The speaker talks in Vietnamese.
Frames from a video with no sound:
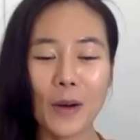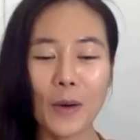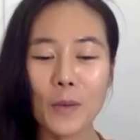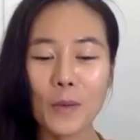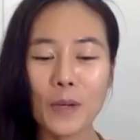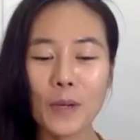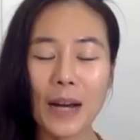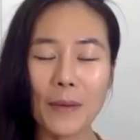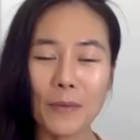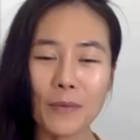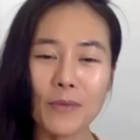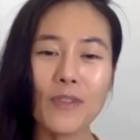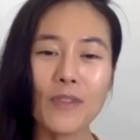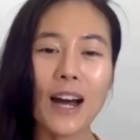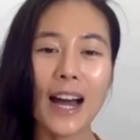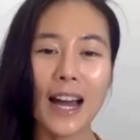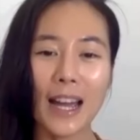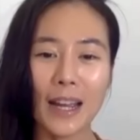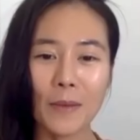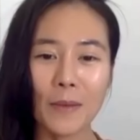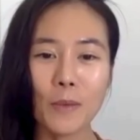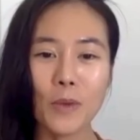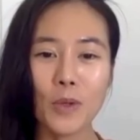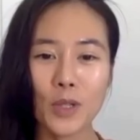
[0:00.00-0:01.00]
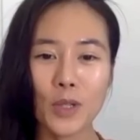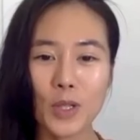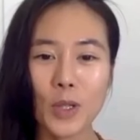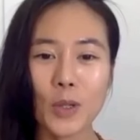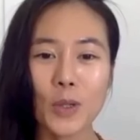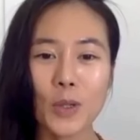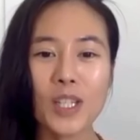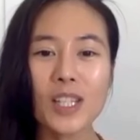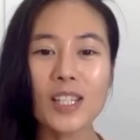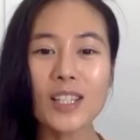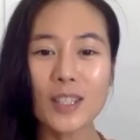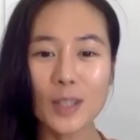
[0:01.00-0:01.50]
cũng gặp phải một
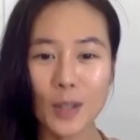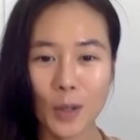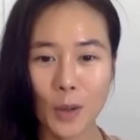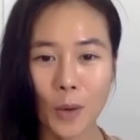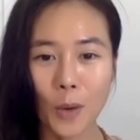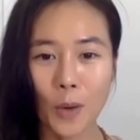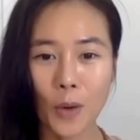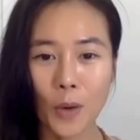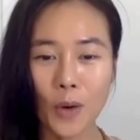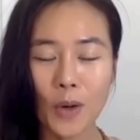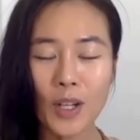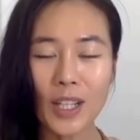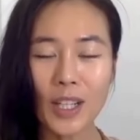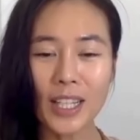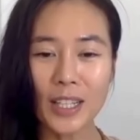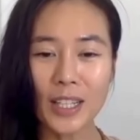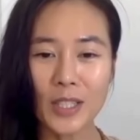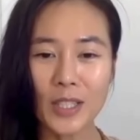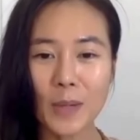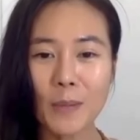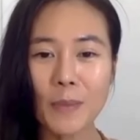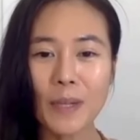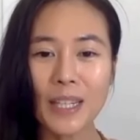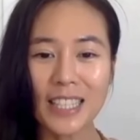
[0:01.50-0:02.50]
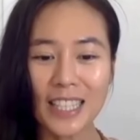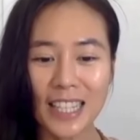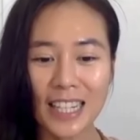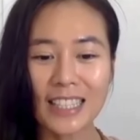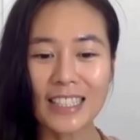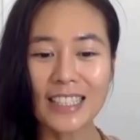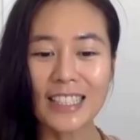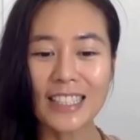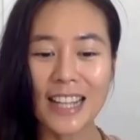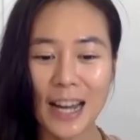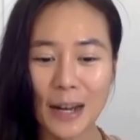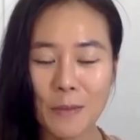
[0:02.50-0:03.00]
số sự cố khiến cho mình
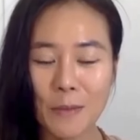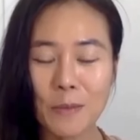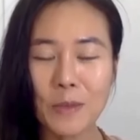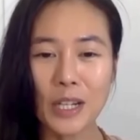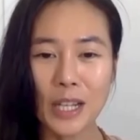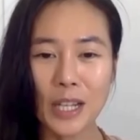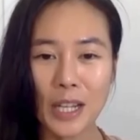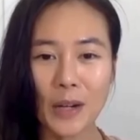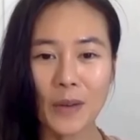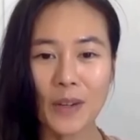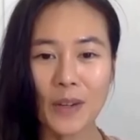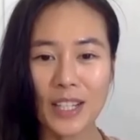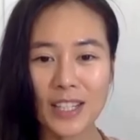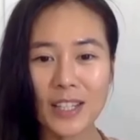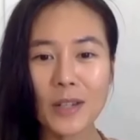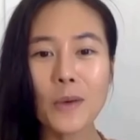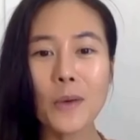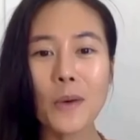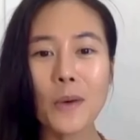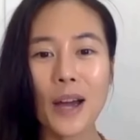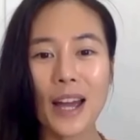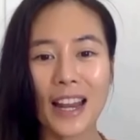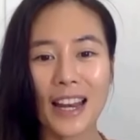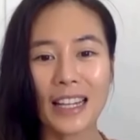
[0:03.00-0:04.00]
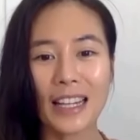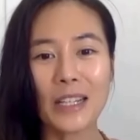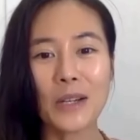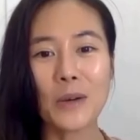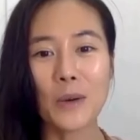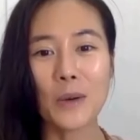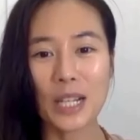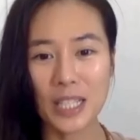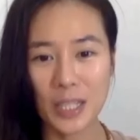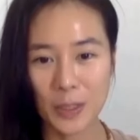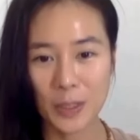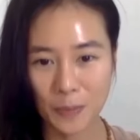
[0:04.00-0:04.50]
nhận ra một điều là sức khỏe là
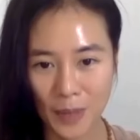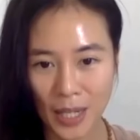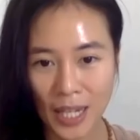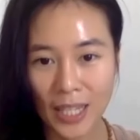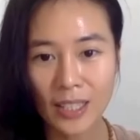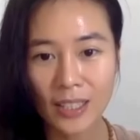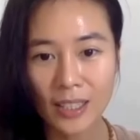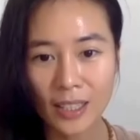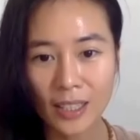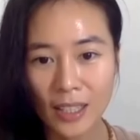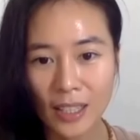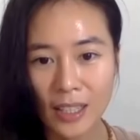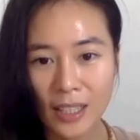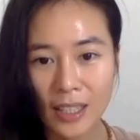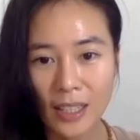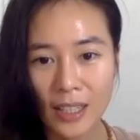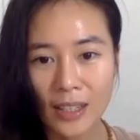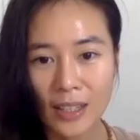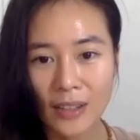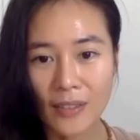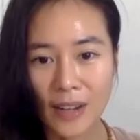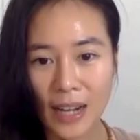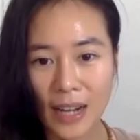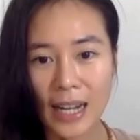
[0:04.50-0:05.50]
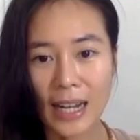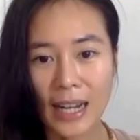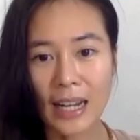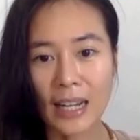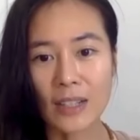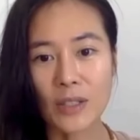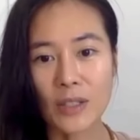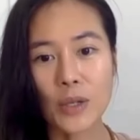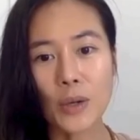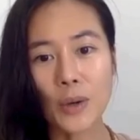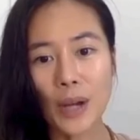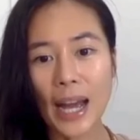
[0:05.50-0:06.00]
điều quan trọng nhất.
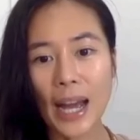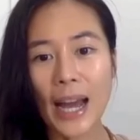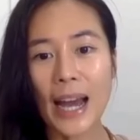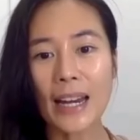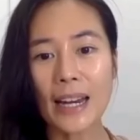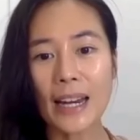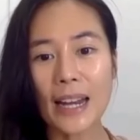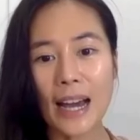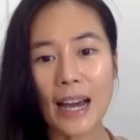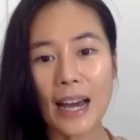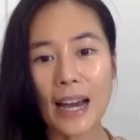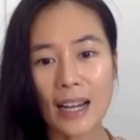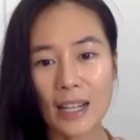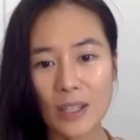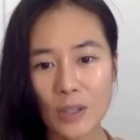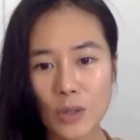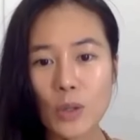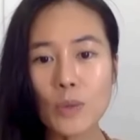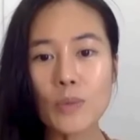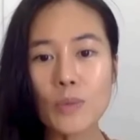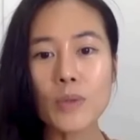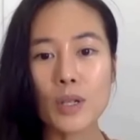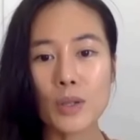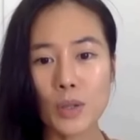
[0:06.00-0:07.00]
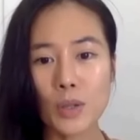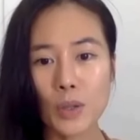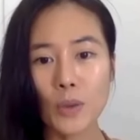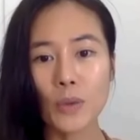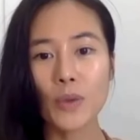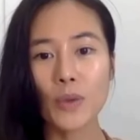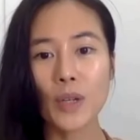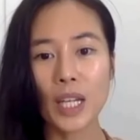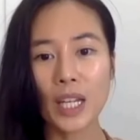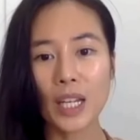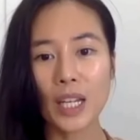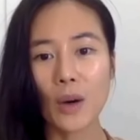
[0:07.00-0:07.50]
Và yoga đã giúp cho
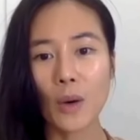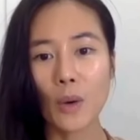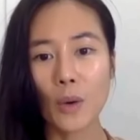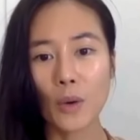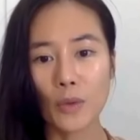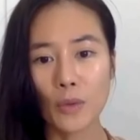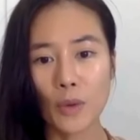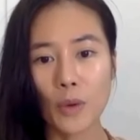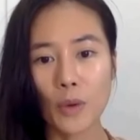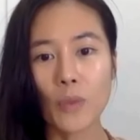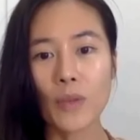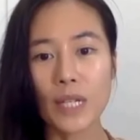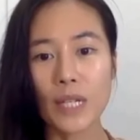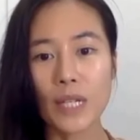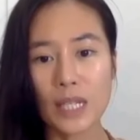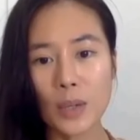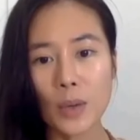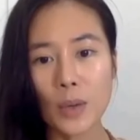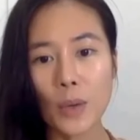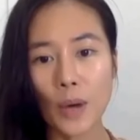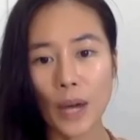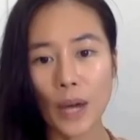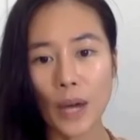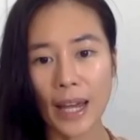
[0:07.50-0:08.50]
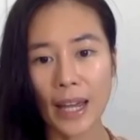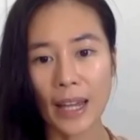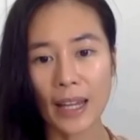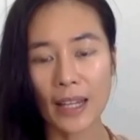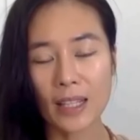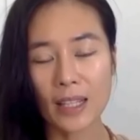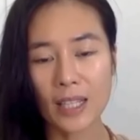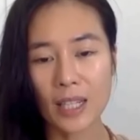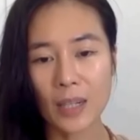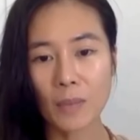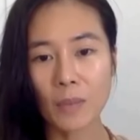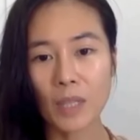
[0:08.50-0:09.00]
Sophie hồi phục về sức khỏe
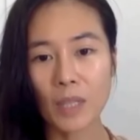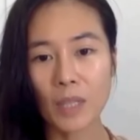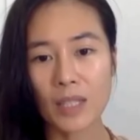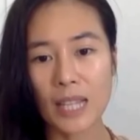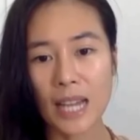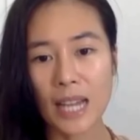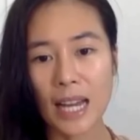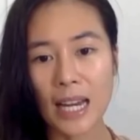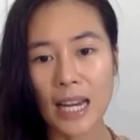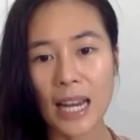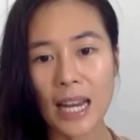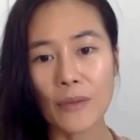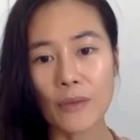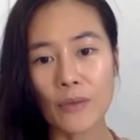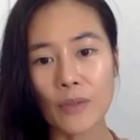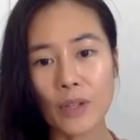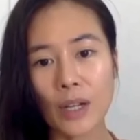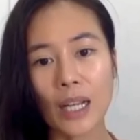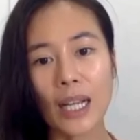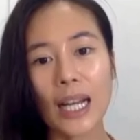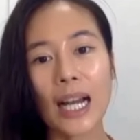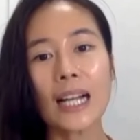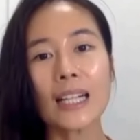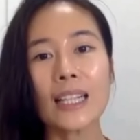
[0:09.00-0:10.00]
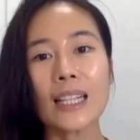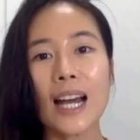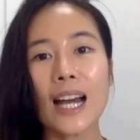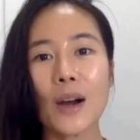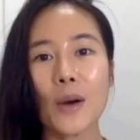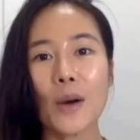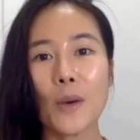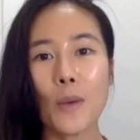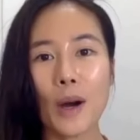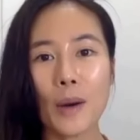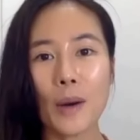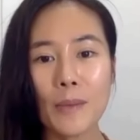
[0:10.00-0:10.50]
trong thời gian làm việc căng
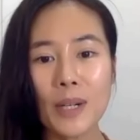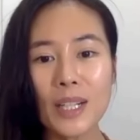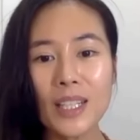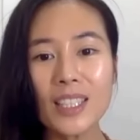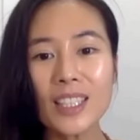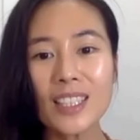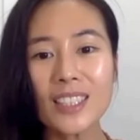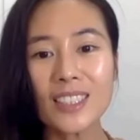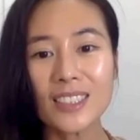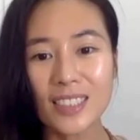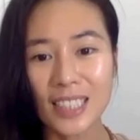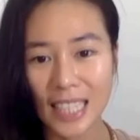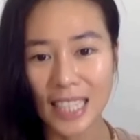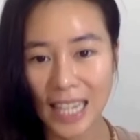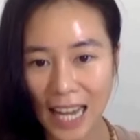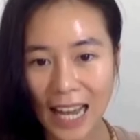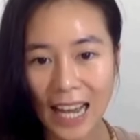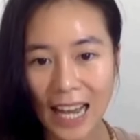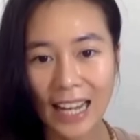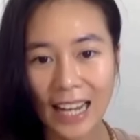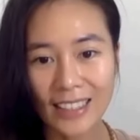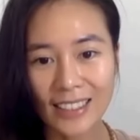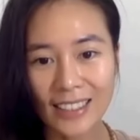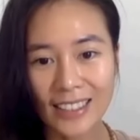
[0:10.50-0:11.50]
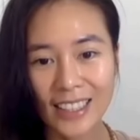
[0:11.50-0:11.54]
thẳng quá mức ở ngân hàng.